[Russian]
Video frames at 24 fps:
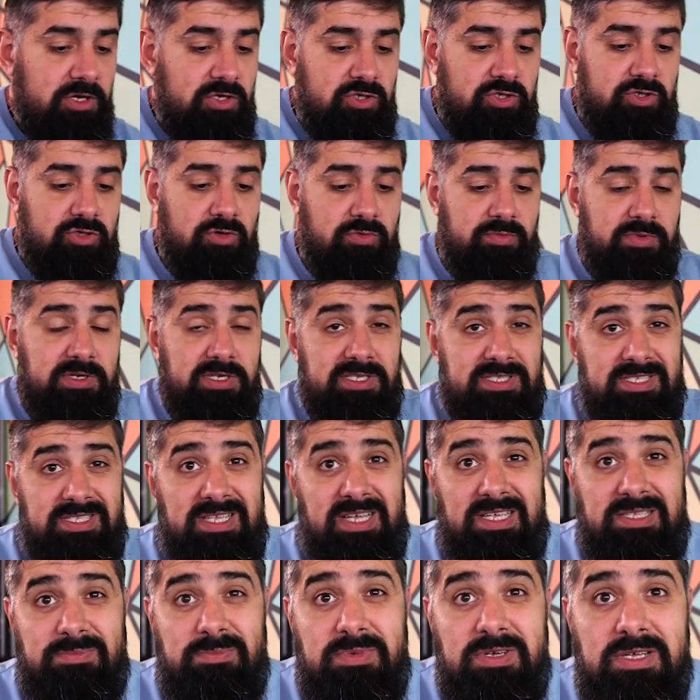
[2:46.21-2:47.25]
чтобы
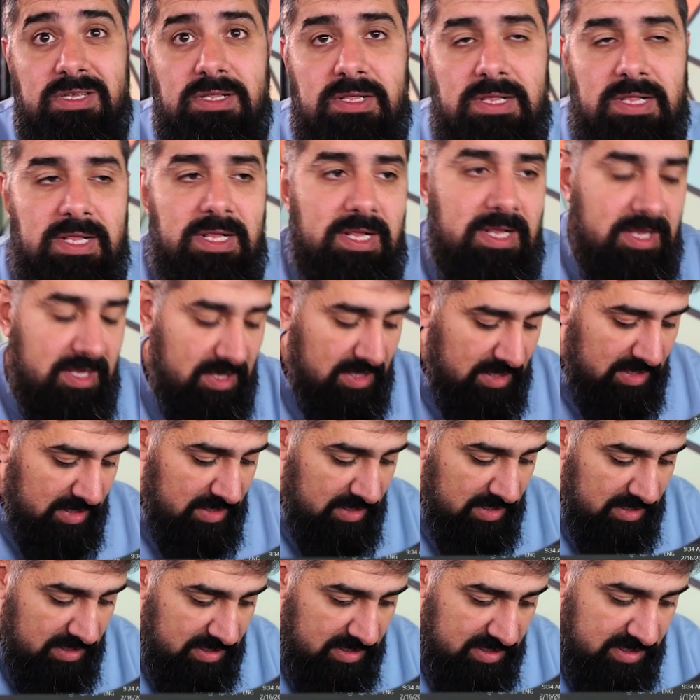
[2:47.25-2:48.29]
знать бы
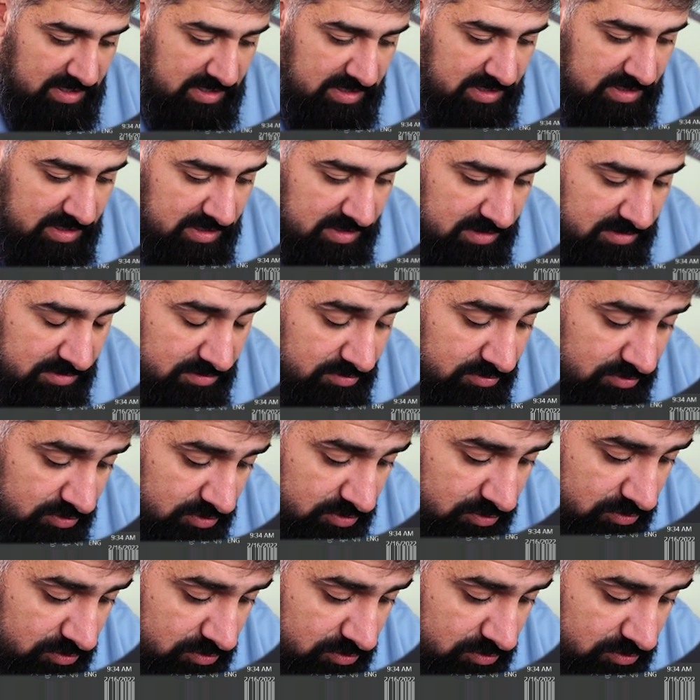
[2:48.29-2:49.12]
это, ну,